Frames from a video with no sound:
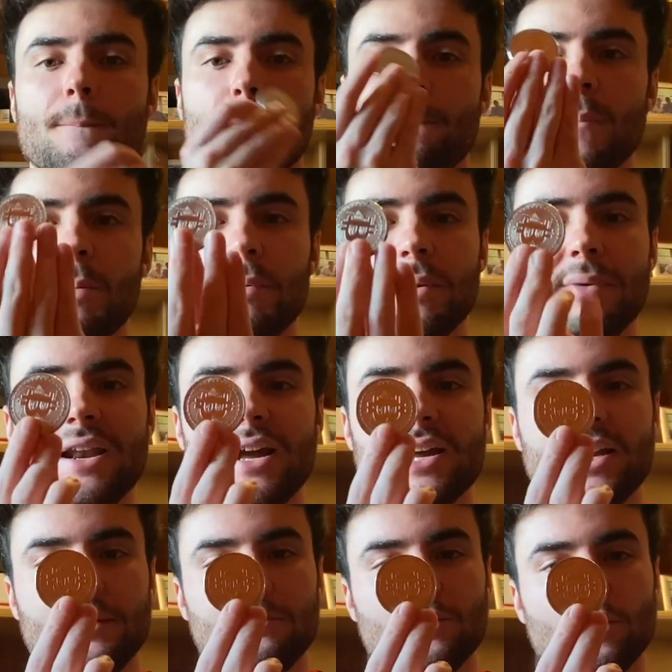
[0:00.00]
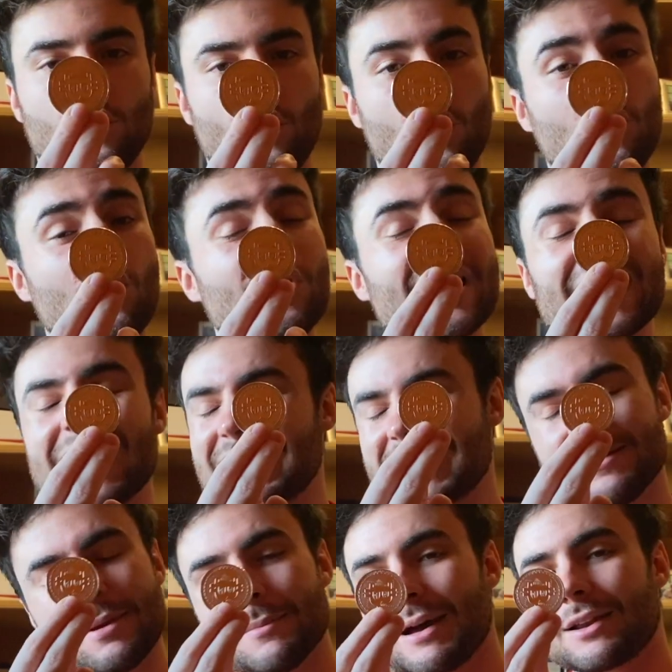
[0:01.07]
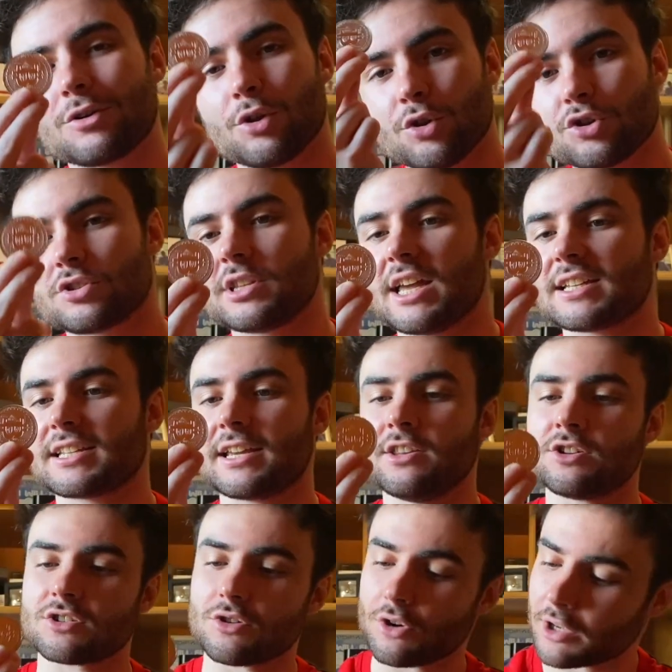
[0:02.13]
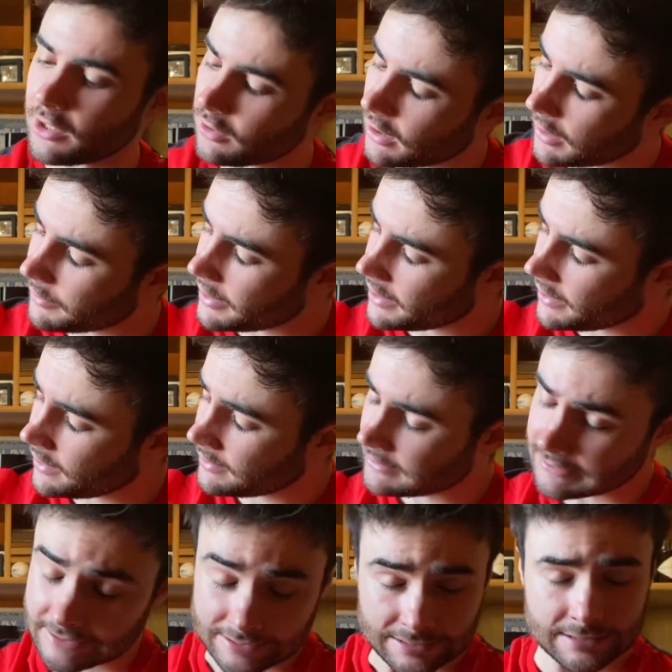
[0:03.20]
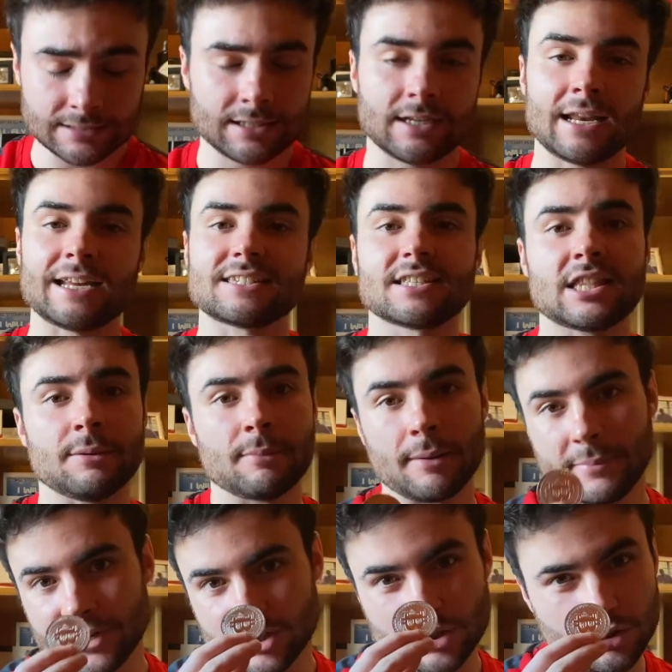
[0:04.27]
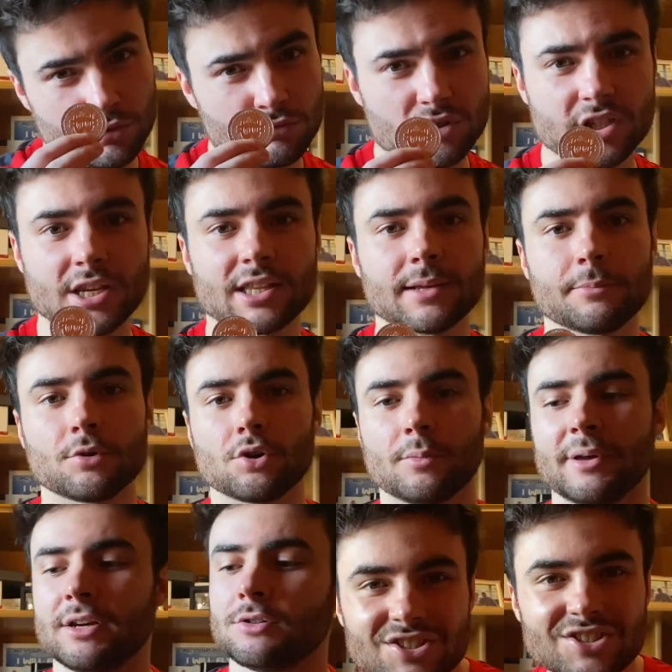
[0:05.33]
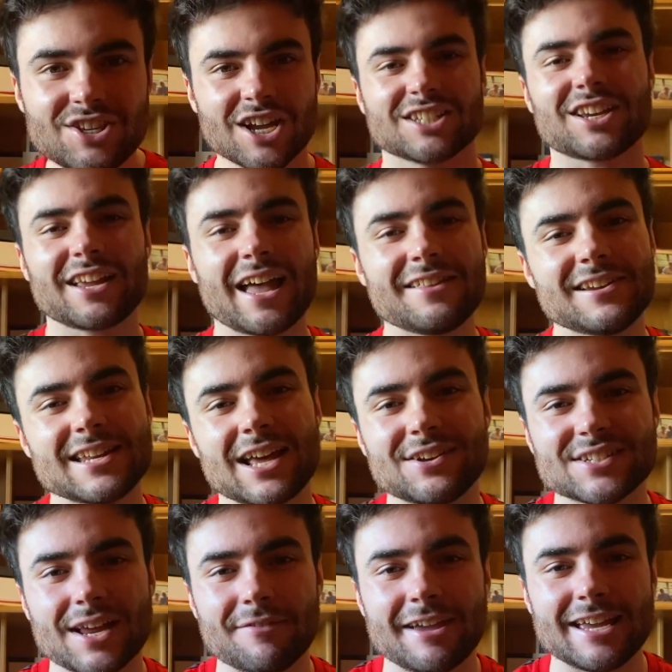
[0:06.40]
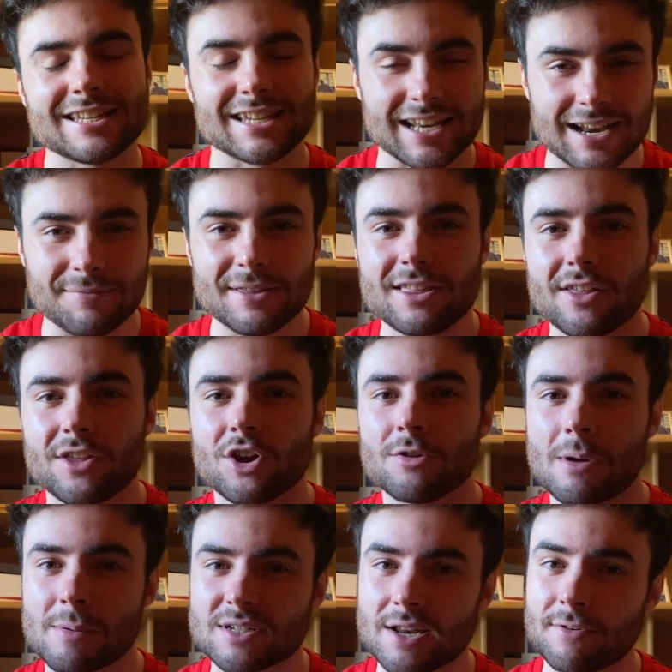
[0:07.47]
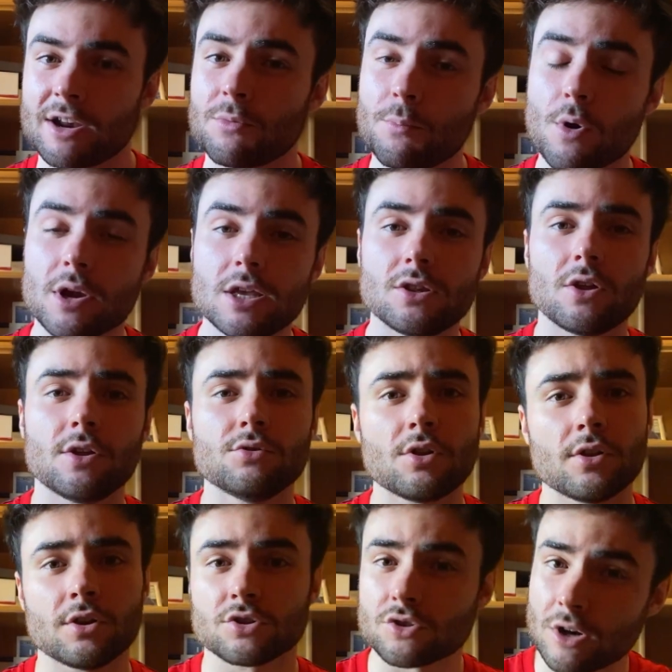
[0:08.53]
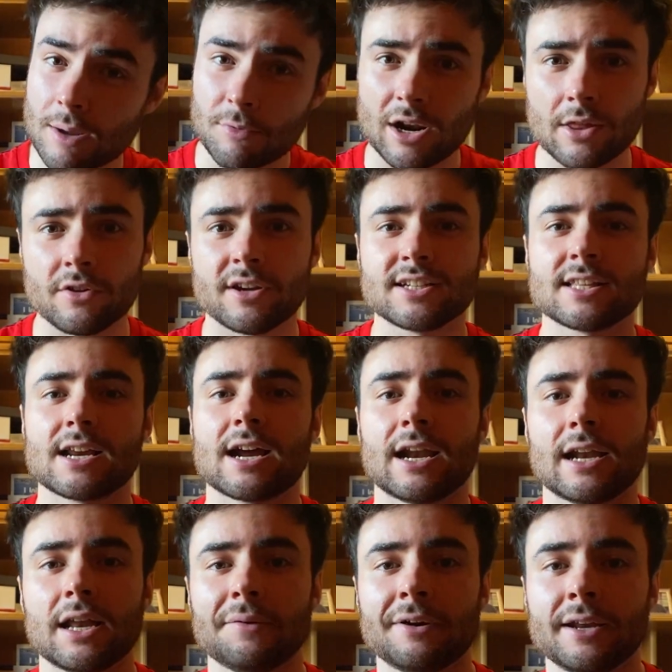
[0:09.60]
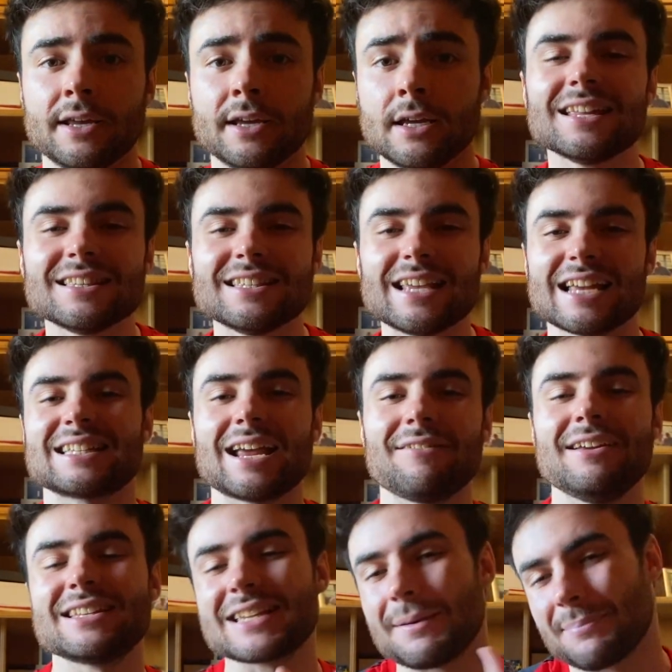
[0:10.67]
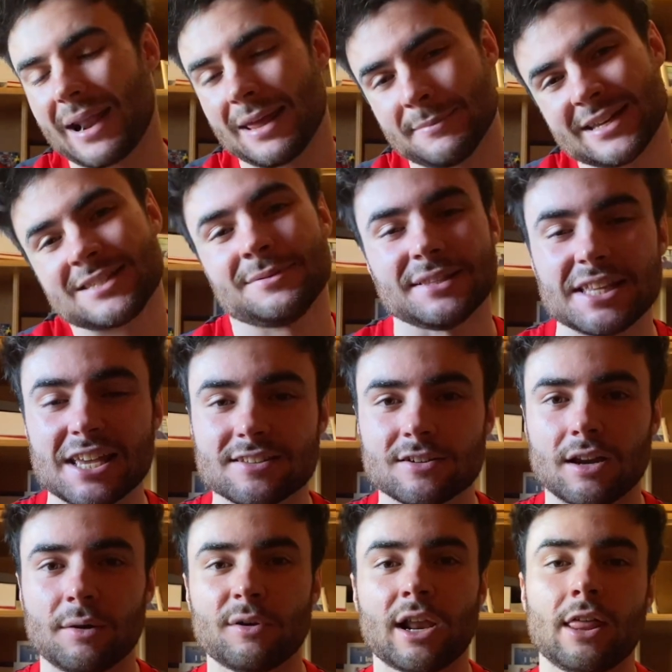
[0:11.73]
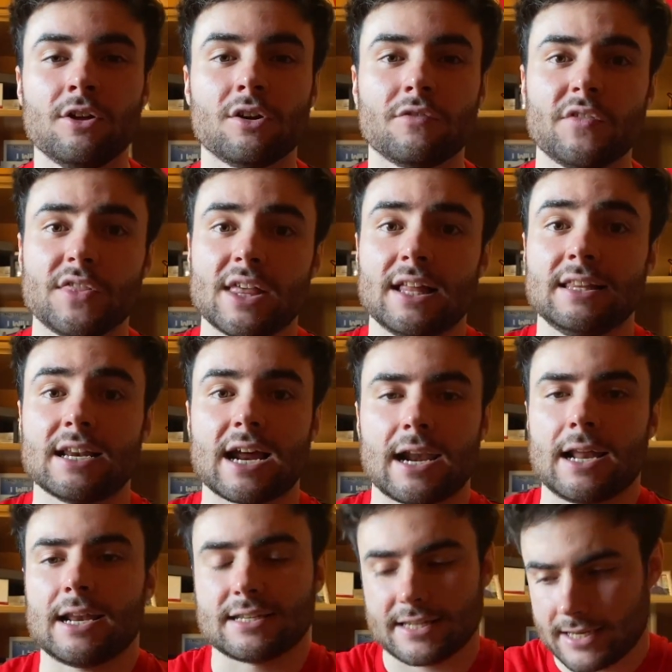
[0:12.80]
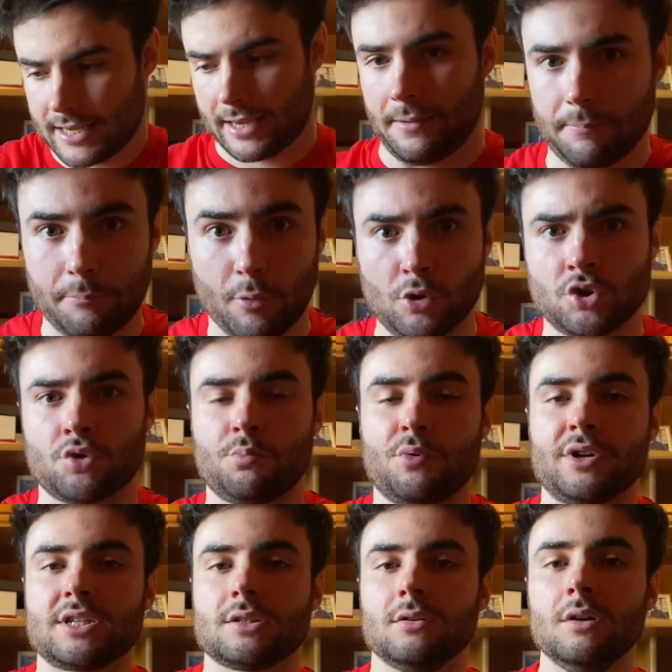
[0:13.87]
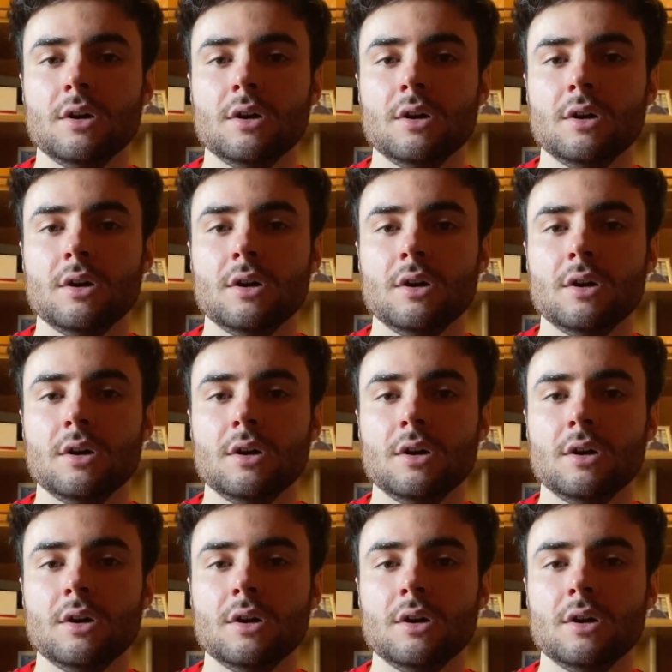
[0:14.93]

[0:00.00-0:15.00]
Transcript: mi primera cripto. Ojo que casi me marco dos días seguidos cogiéndola bien, ¿eh? Lástima, pero esto es un 7 por lo menos. Yo soy Adri, ya lo sabéis, y en el vídeo de hoy vamos a hablar un poquito de uno de los colaboradores del canal, ¿vale? Ya sabéis que PrimeXBT es colaborador oficial del canal, así que, por supuesto,